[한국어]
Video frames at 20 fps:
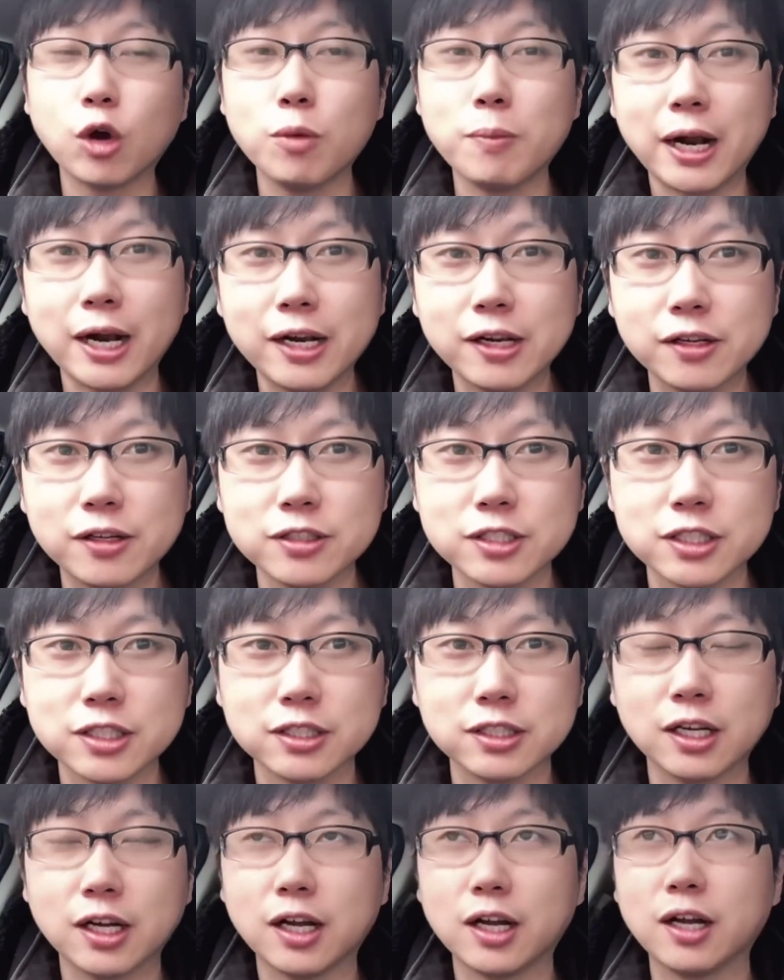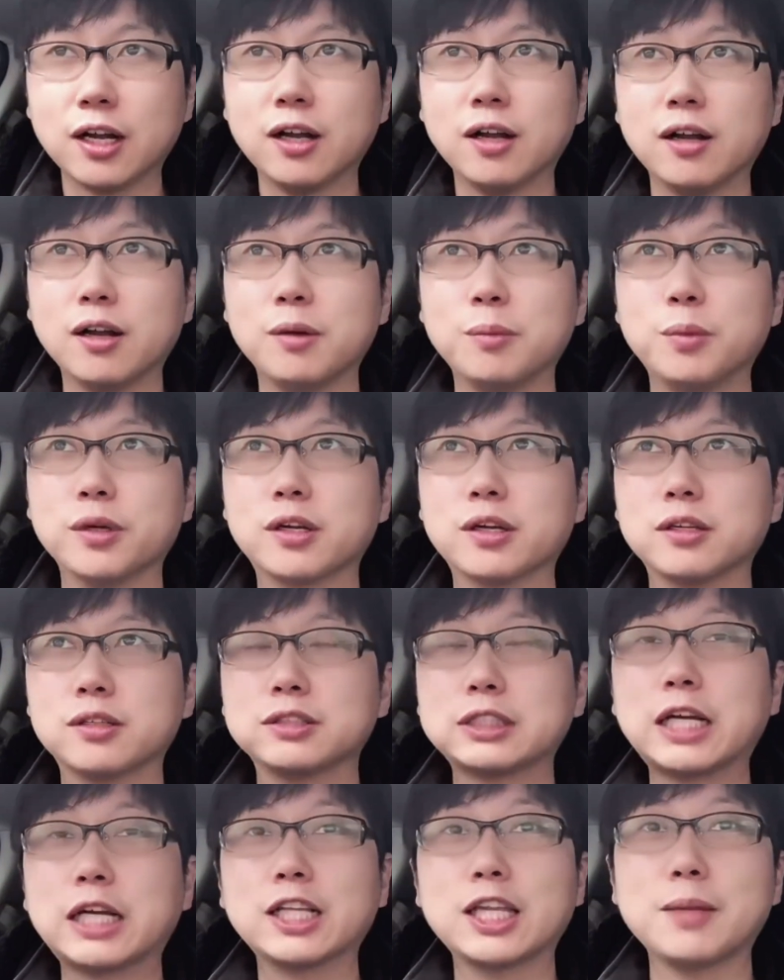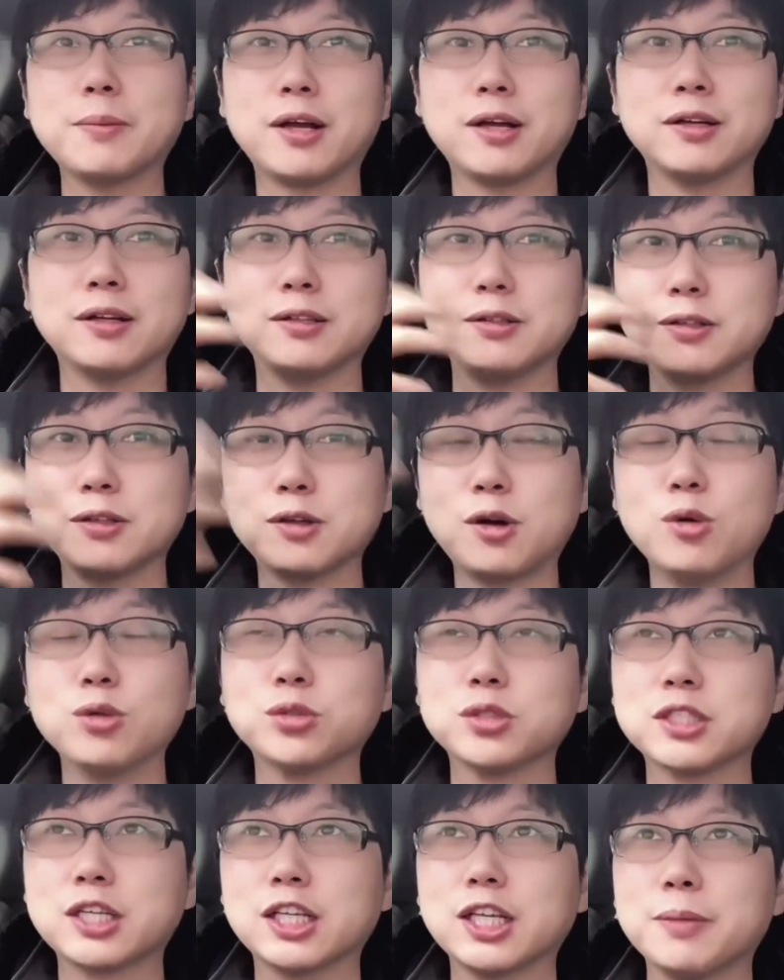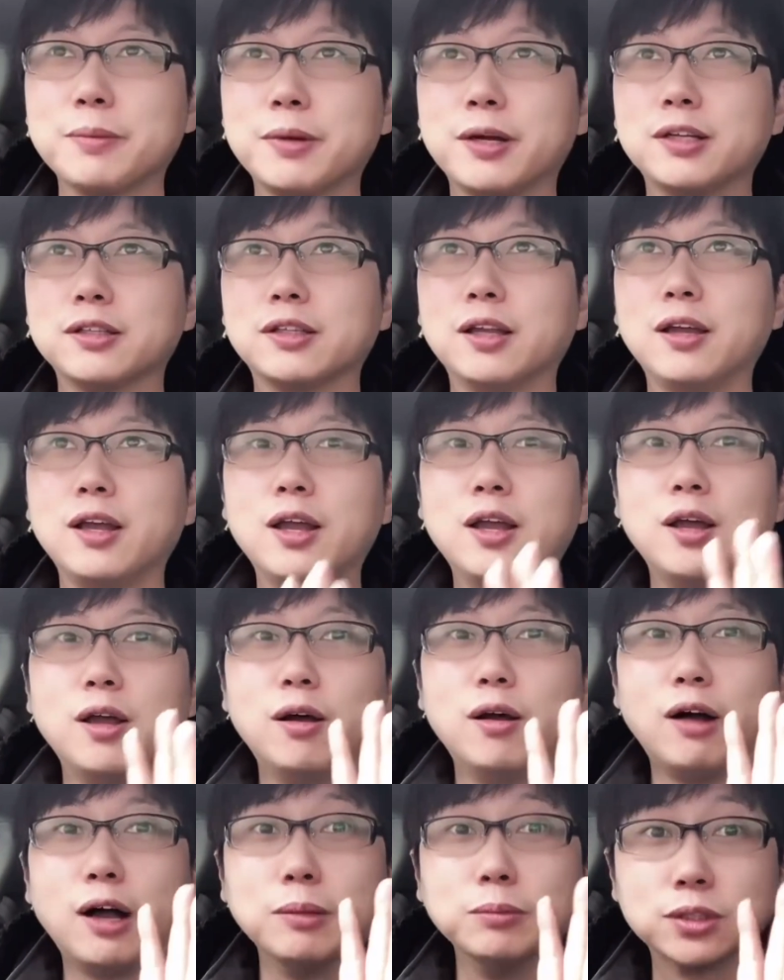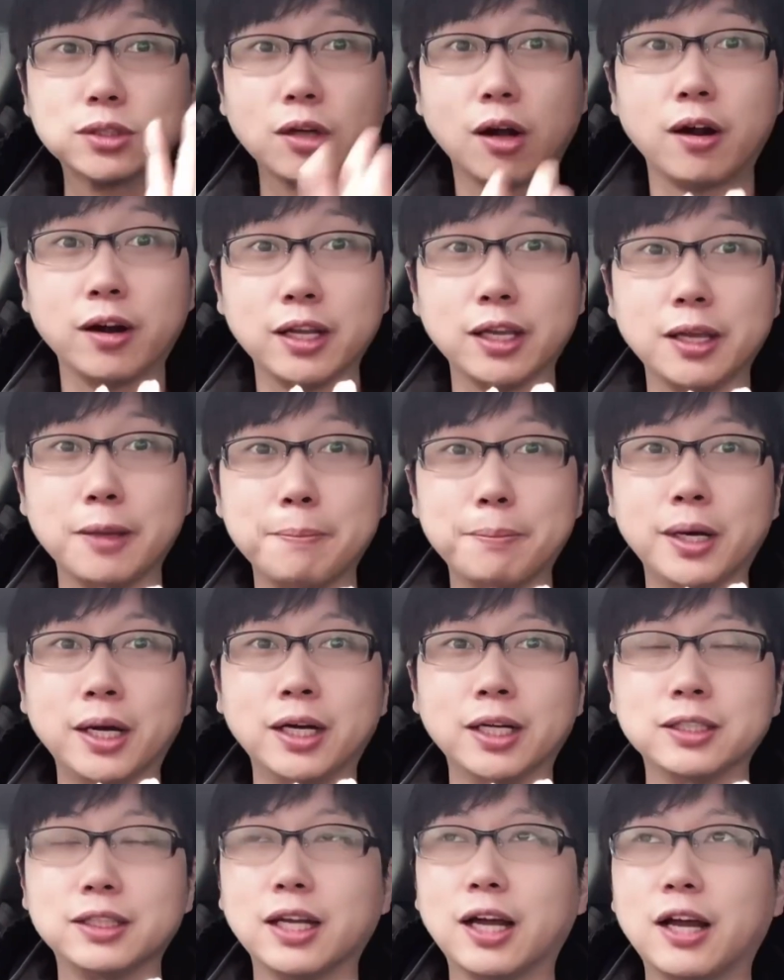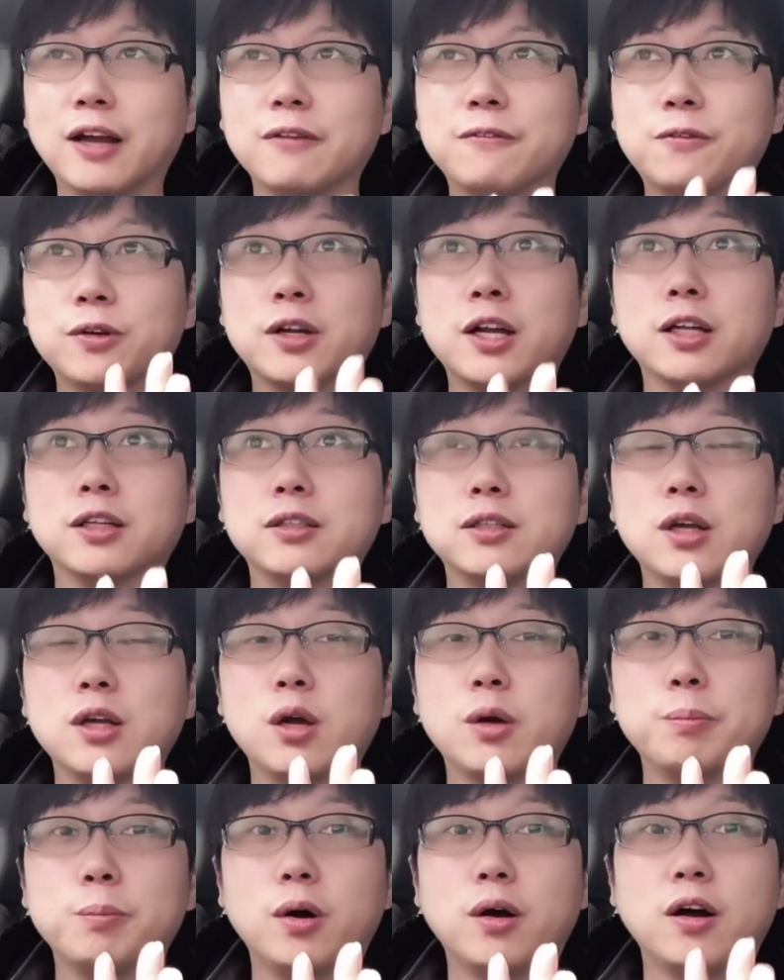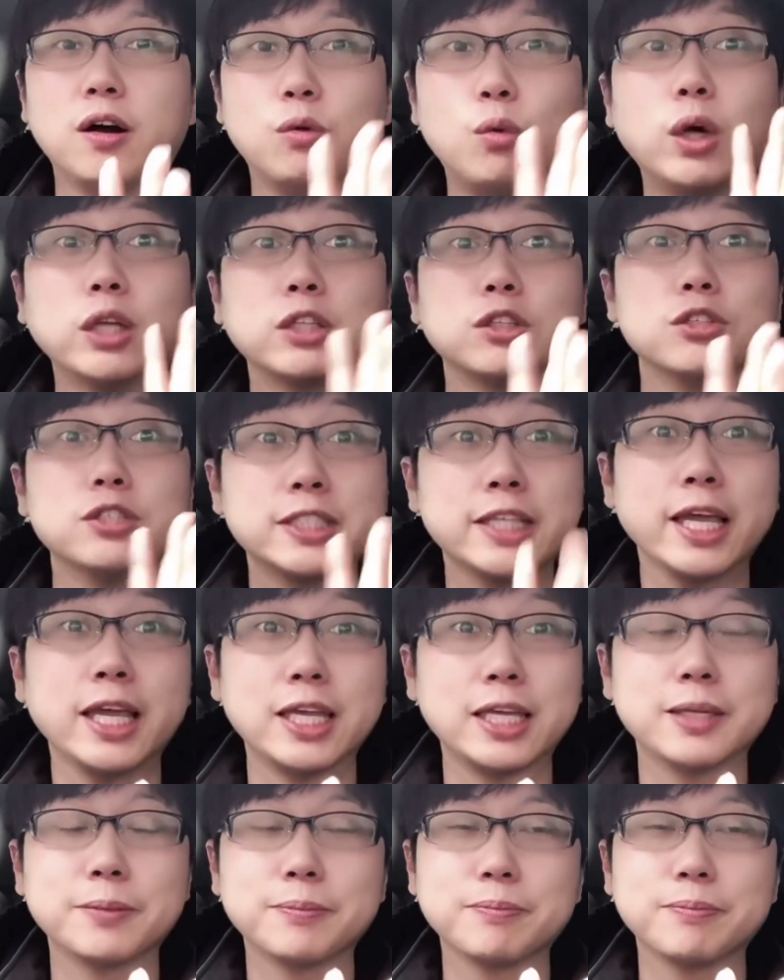말할 것인가. 뭐 그러니까 상대방 거울 속의 상대방한테 I'm sorry, but I forgot 뭐 what to say.